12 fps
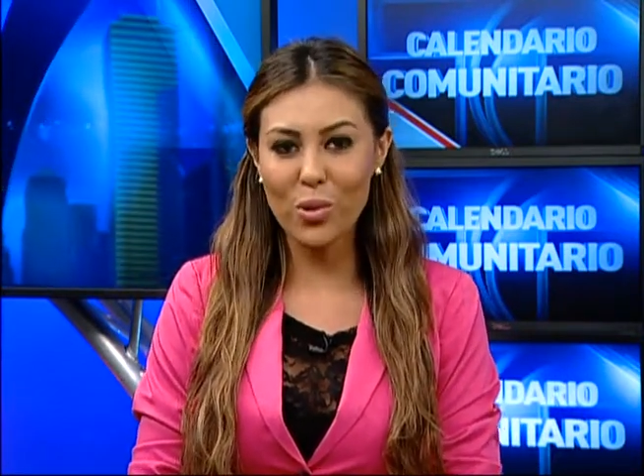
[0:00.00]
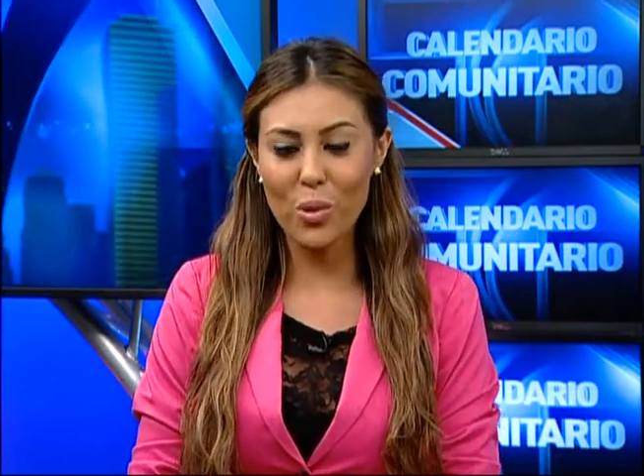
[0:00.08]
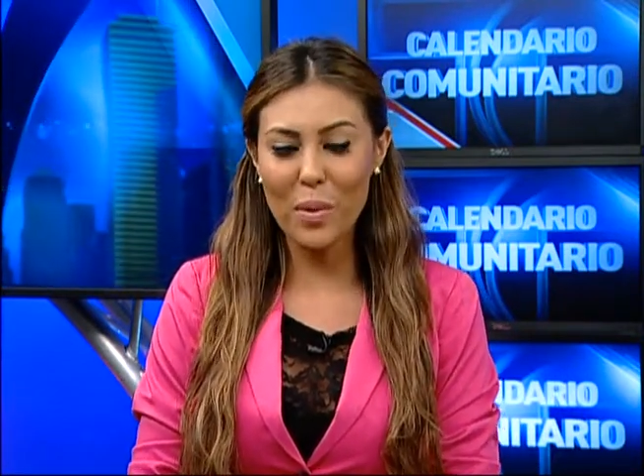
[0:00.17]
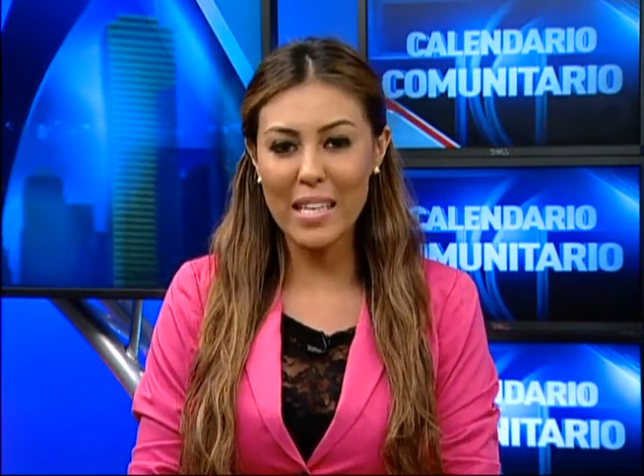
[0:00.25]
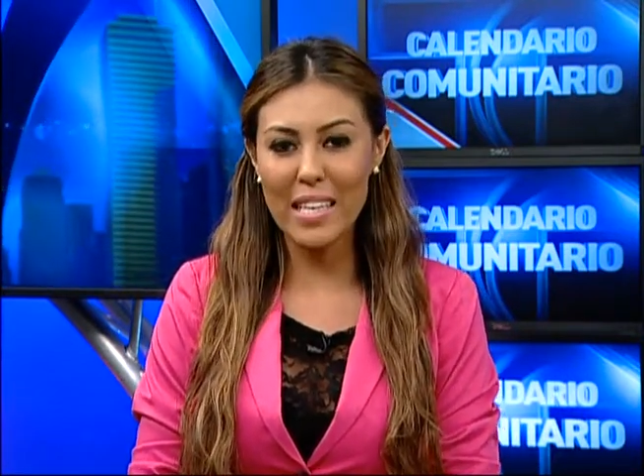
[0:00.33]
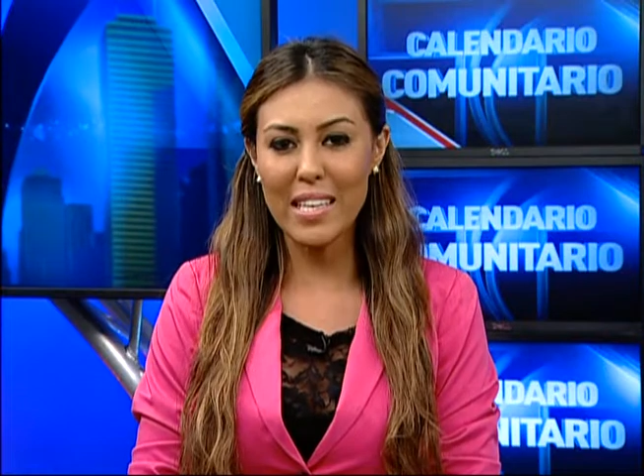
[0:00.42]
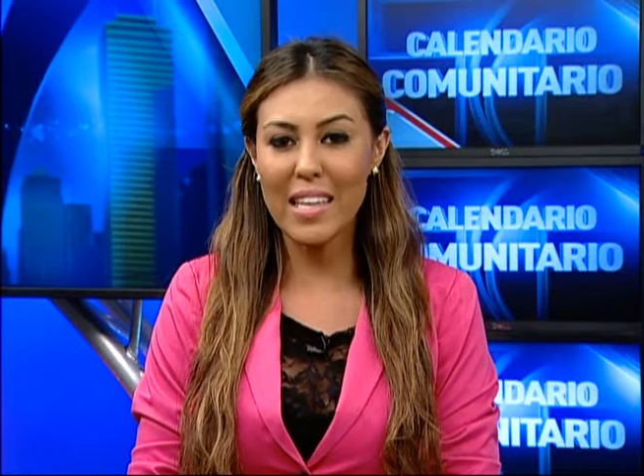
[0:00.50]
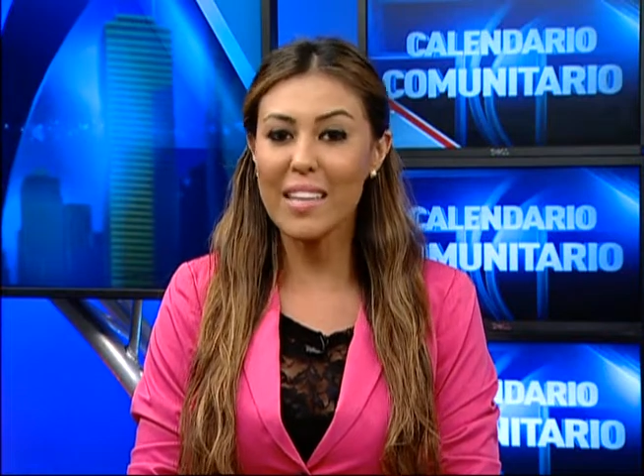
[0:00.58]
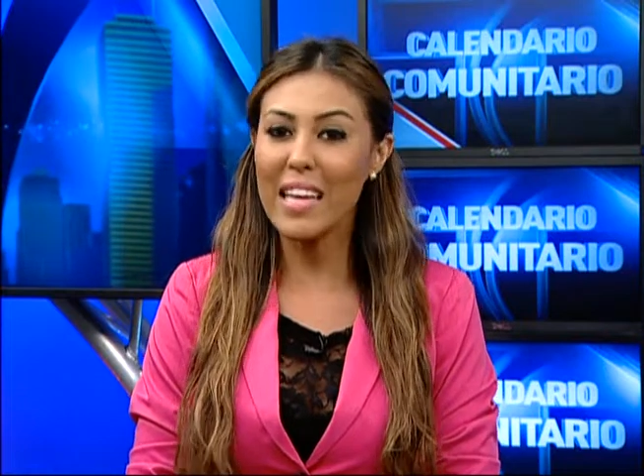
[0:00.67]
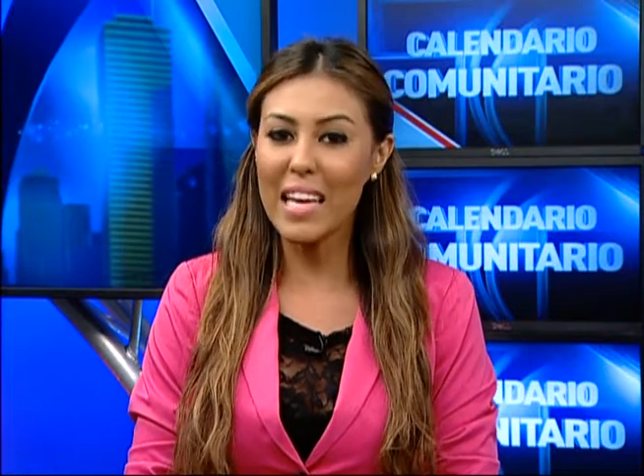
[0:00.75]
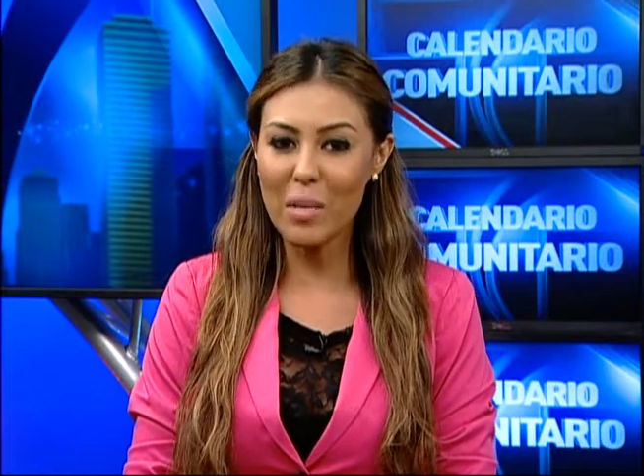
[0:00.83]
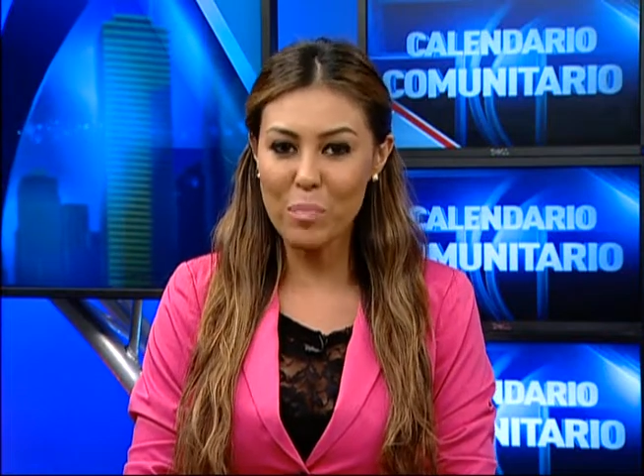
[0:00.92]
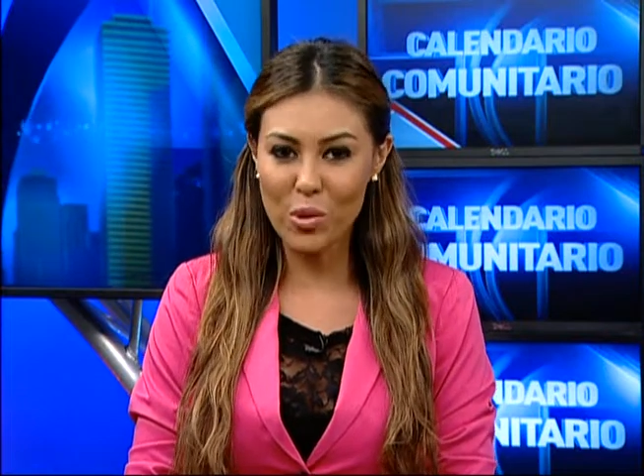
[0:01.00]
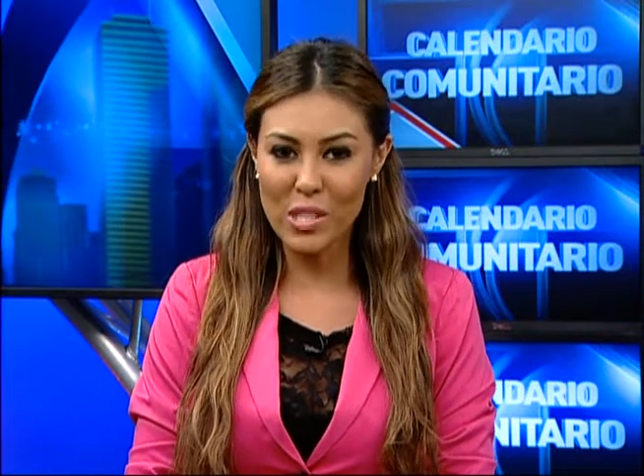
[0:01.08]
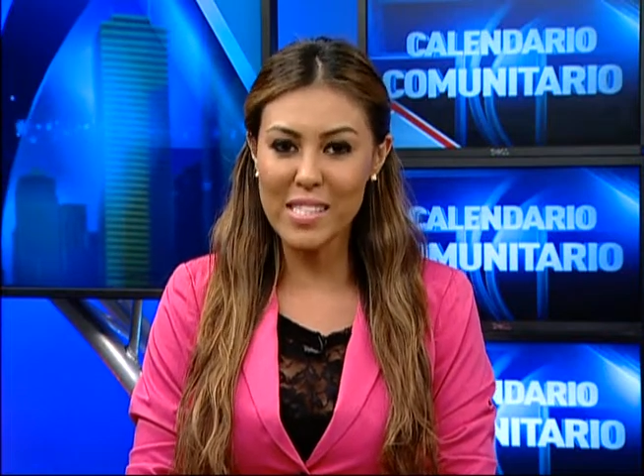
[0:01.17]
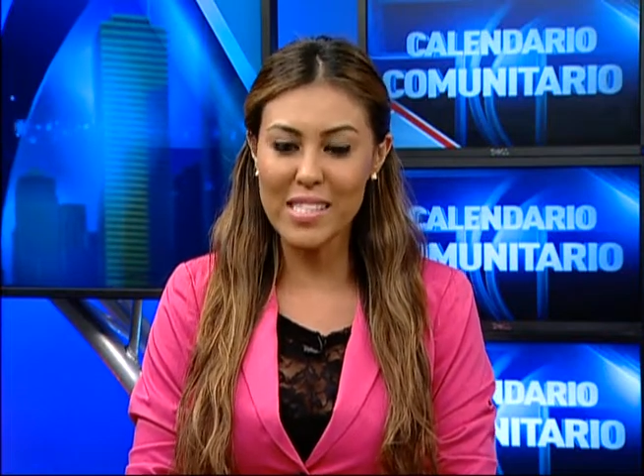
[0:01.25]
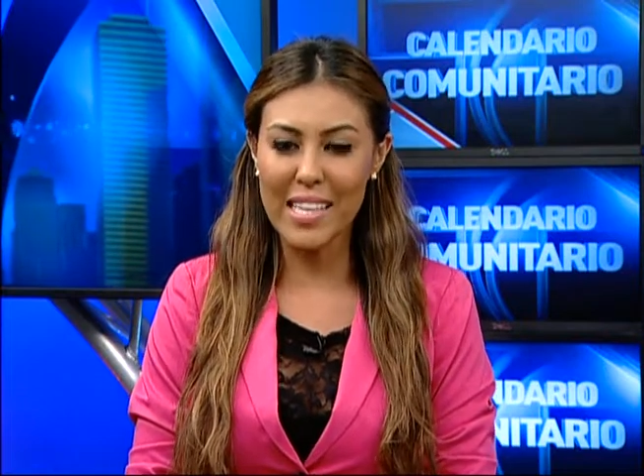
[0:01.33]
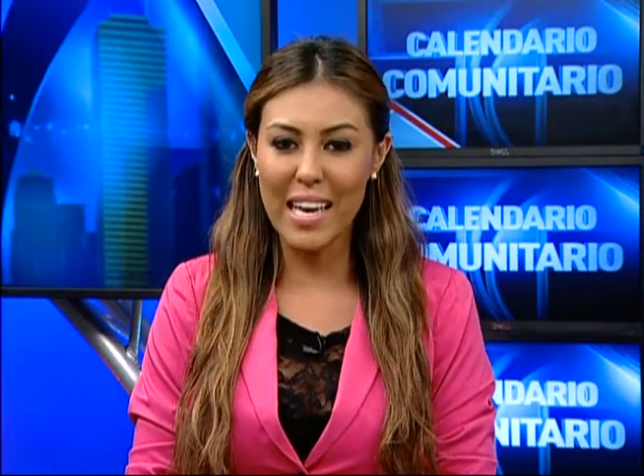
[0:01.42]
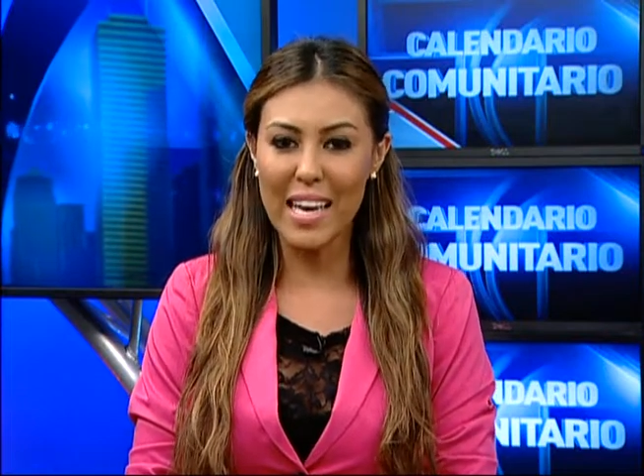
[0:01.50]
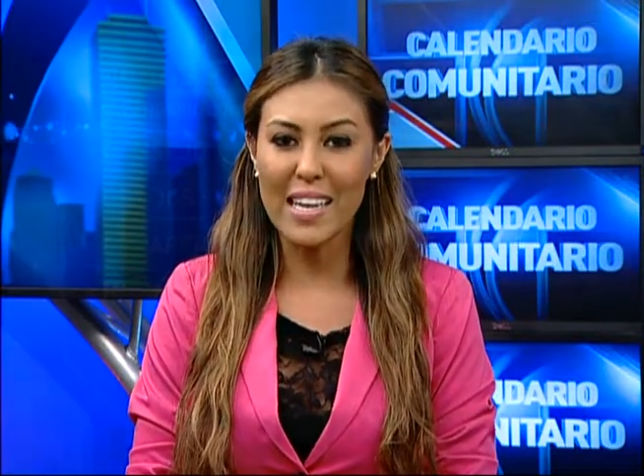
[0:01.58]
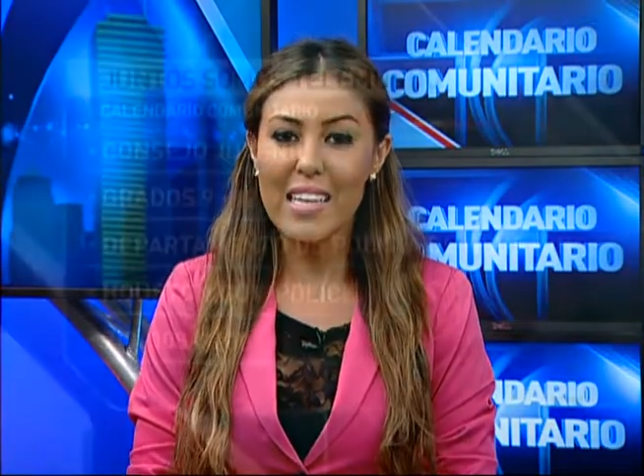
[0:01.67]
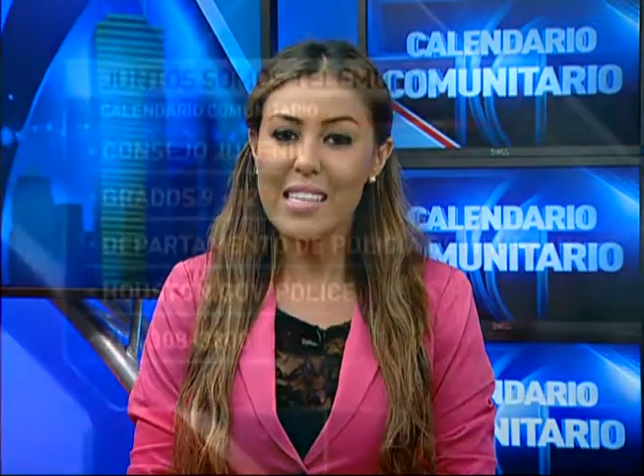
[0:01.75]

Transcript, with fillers: Juvenil de la Policía.